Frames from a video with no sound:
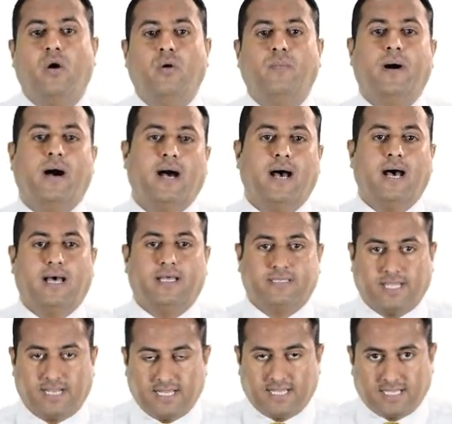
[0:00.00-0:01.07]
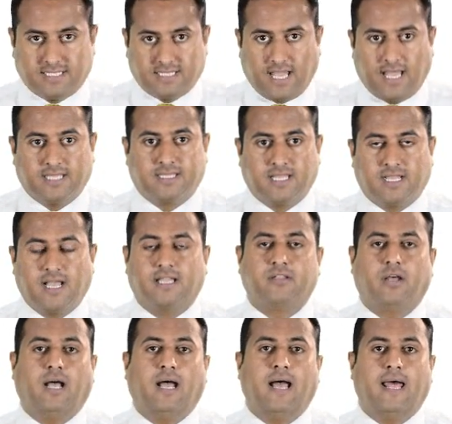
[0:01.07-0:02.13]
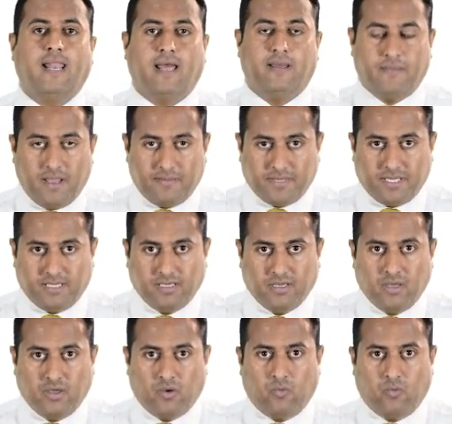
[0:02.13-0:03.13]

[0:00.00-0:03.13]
هما طريقة التقاطع الأمامي